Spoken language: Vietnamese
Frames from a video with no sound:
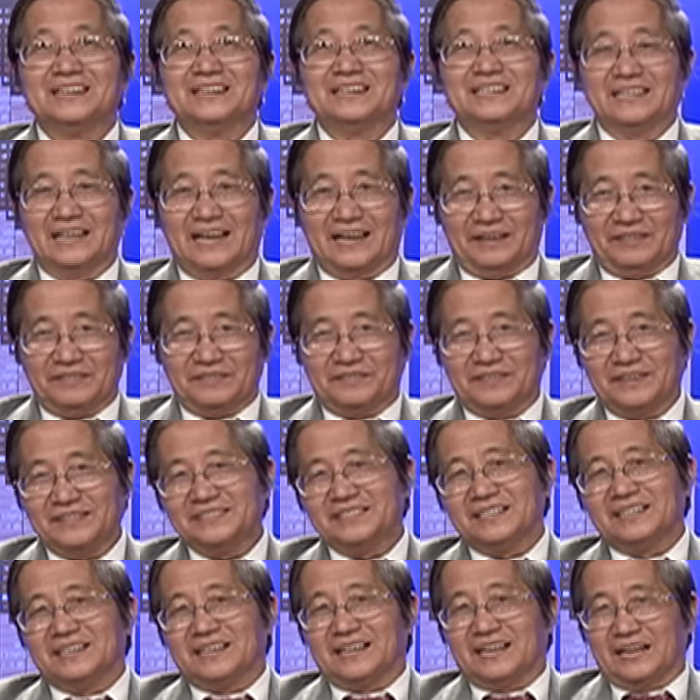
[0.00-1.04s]
dạ vâng
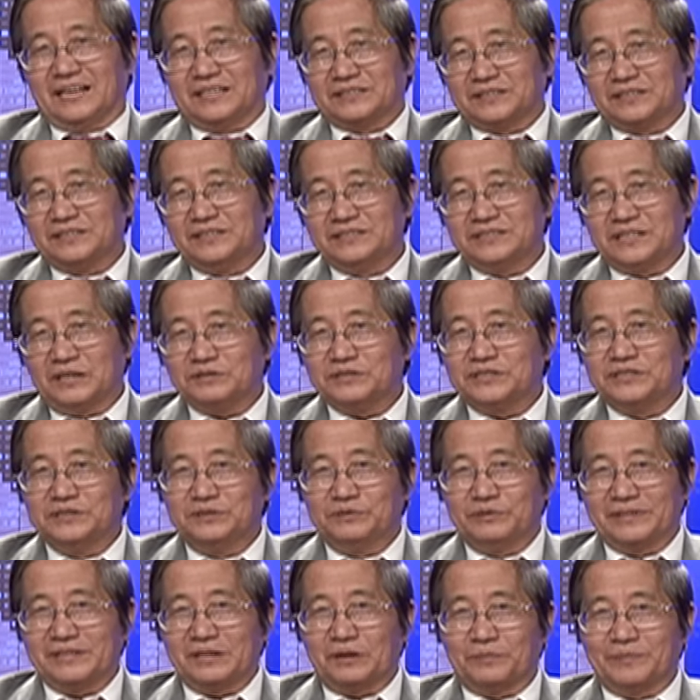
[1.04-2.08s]
ờ, thưa giáo sư
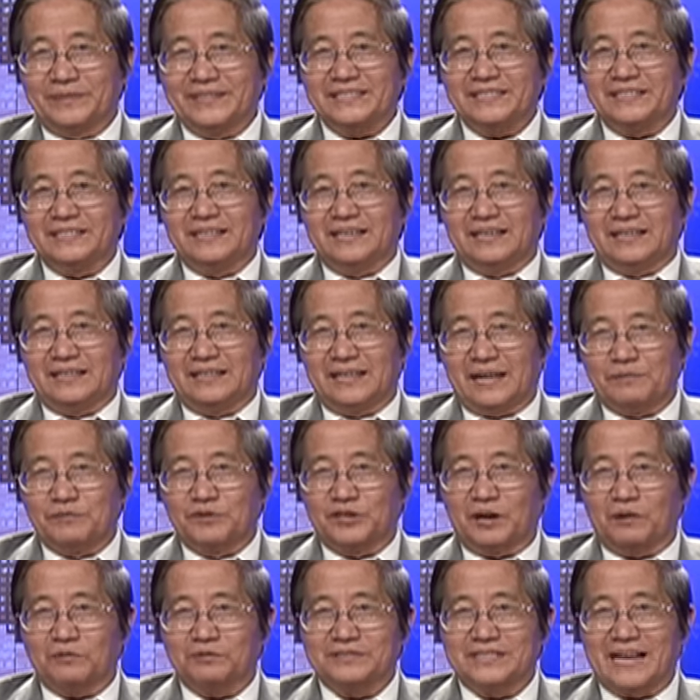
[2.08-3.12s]
Nguyễn Ngọc Bích là
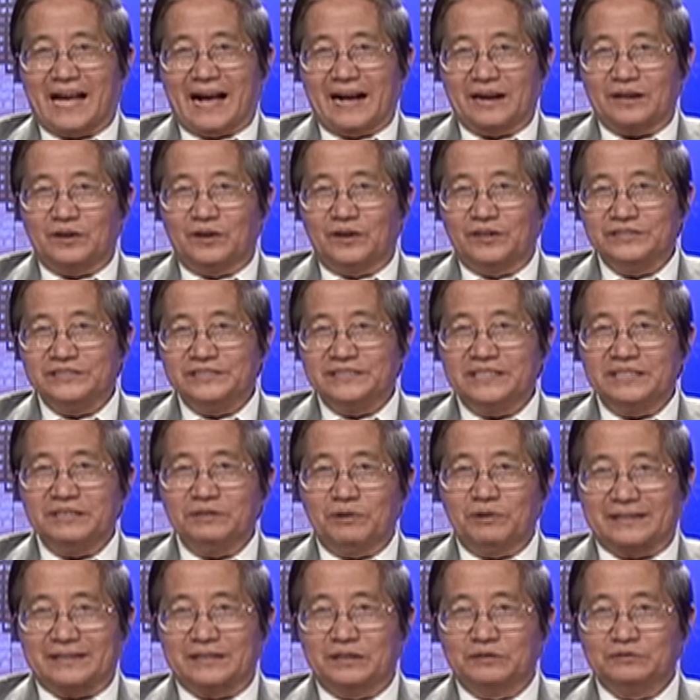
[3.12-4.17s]
một học giả có những cái
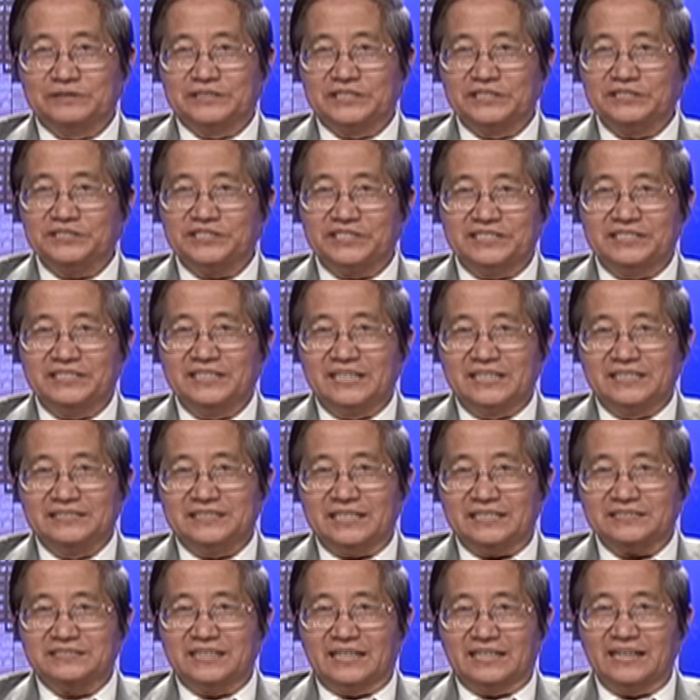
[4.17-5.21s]
động chính trị
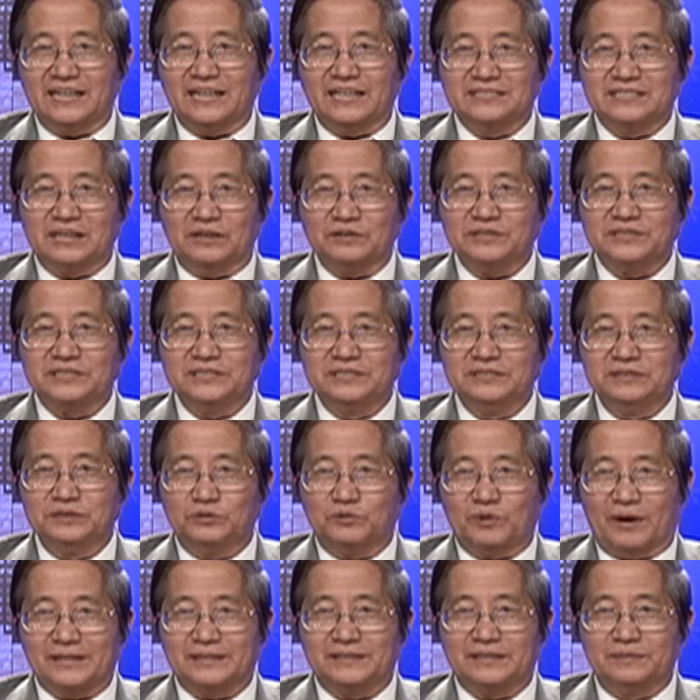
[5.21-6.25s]
chắc chắn là giáo sư
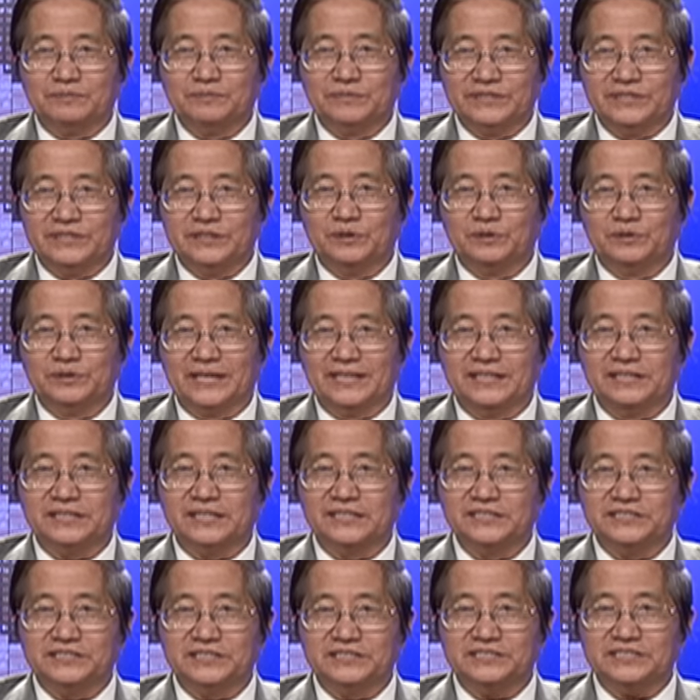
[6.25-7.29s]
quan tâm nhiều đến
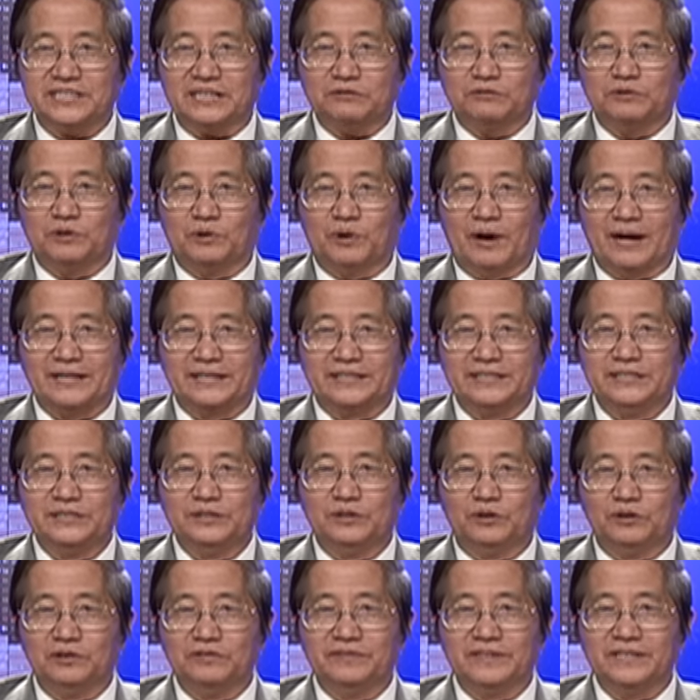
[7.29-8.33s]
cái chính sách của Hoa Kỳ
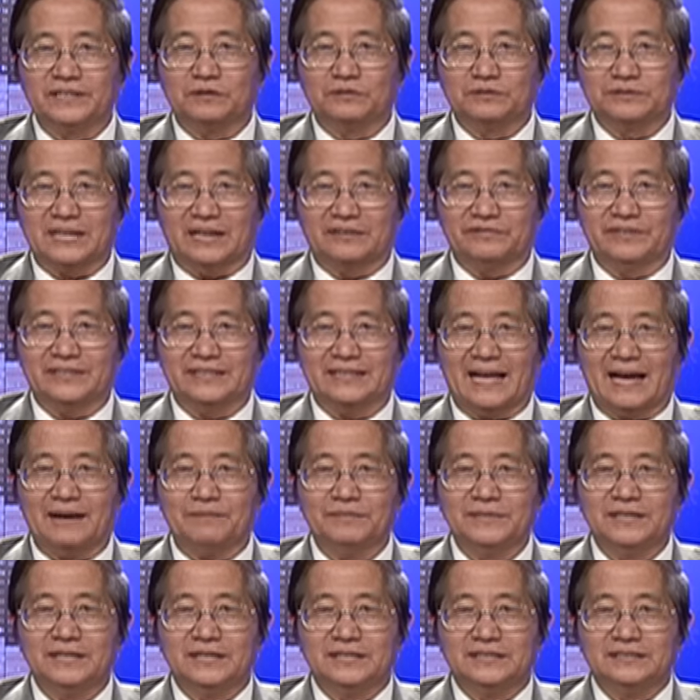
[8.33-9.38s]
đối với cộng sản Việt Nam
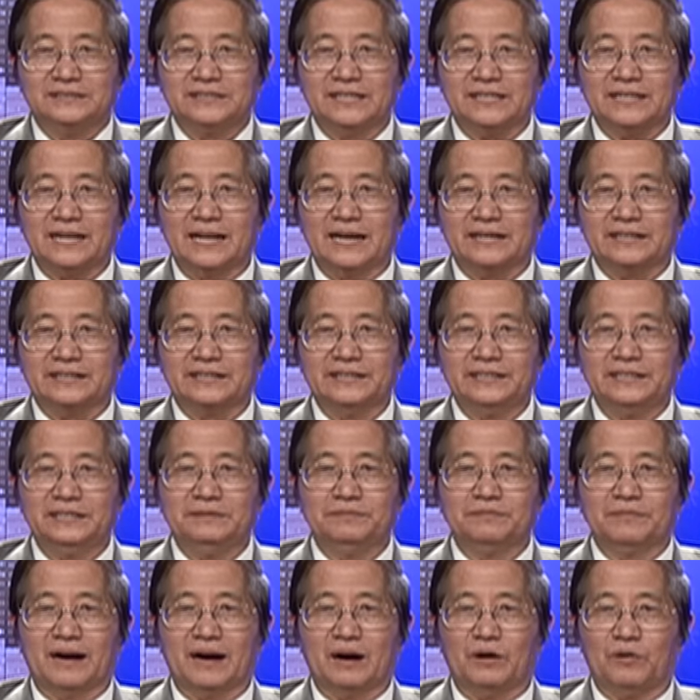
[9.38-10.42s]
nhất là khi
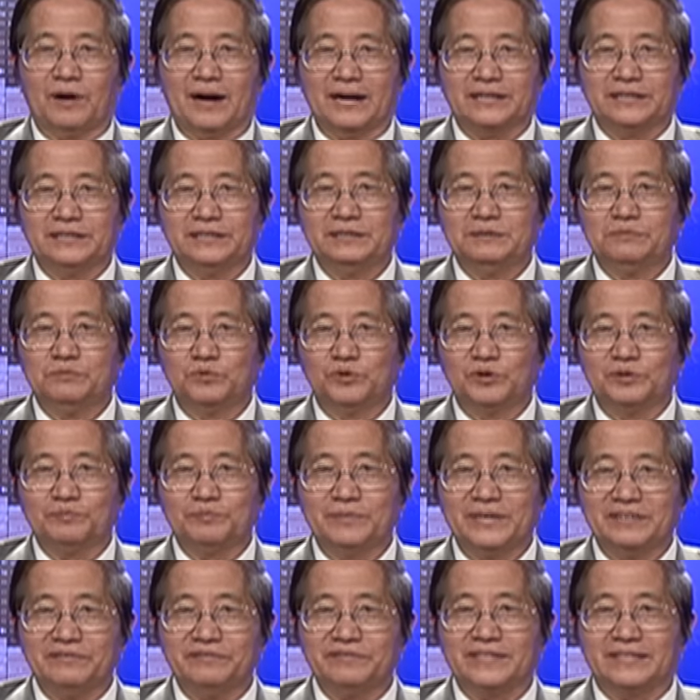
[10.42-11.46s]
mà Hoa Kỳ muốn
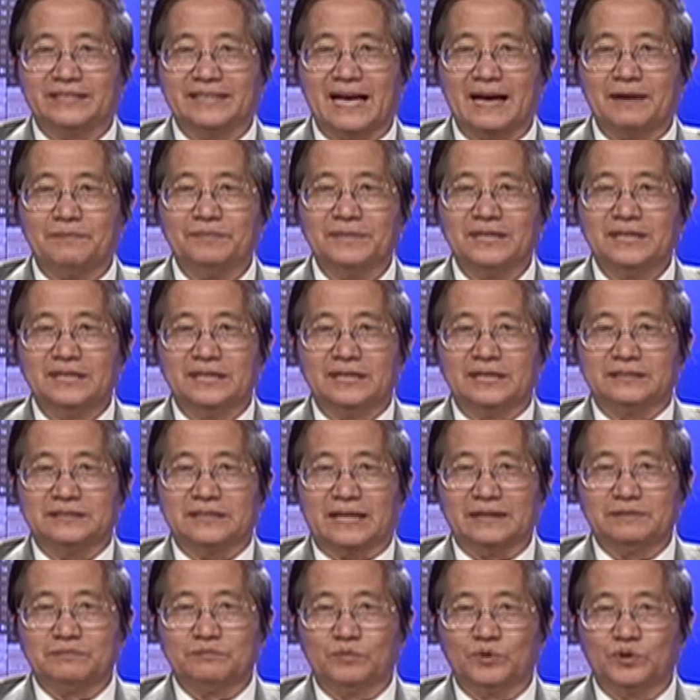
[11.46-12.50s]
biến Việt Nam
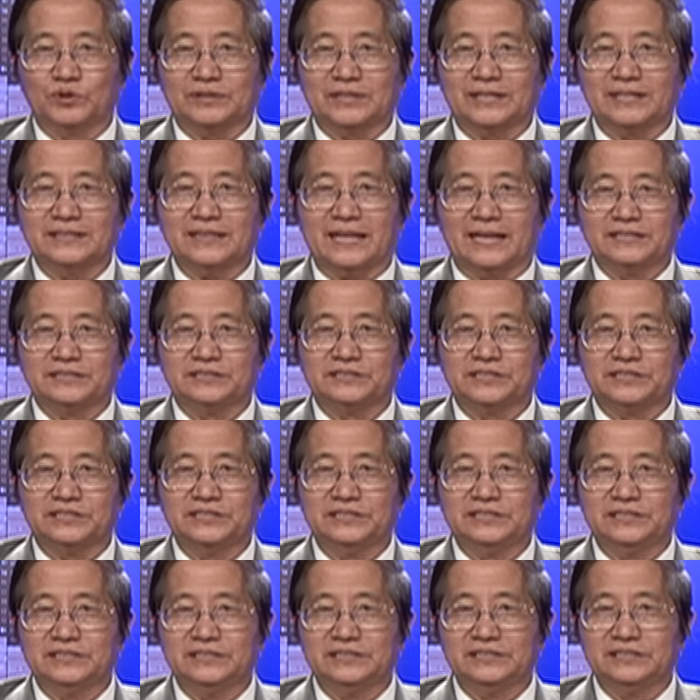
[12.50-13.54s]
thành một cái thành
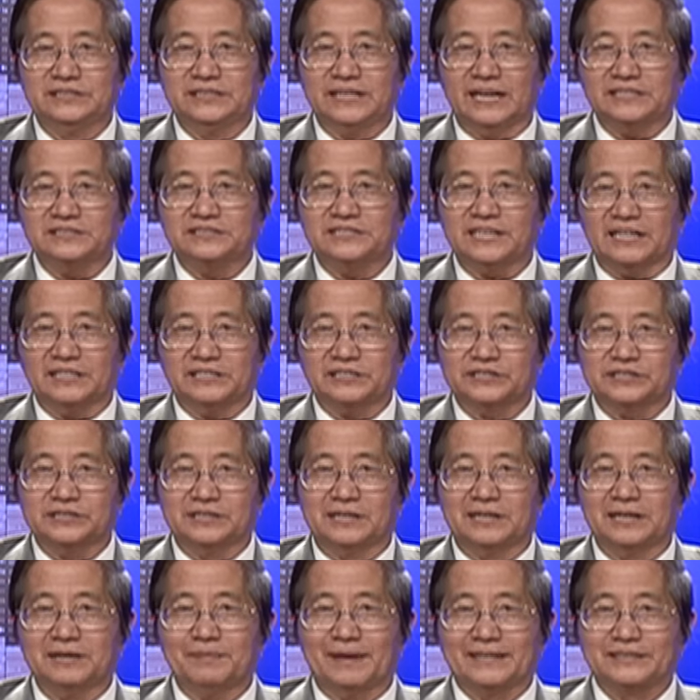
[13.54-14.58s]
trì ngăn chặn
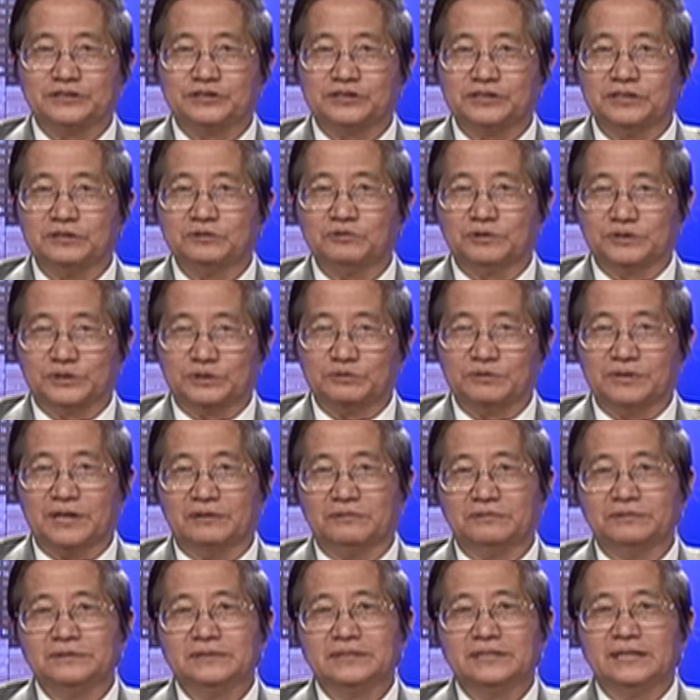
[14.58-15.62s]
sự cái bành trướng của Trung Cộng.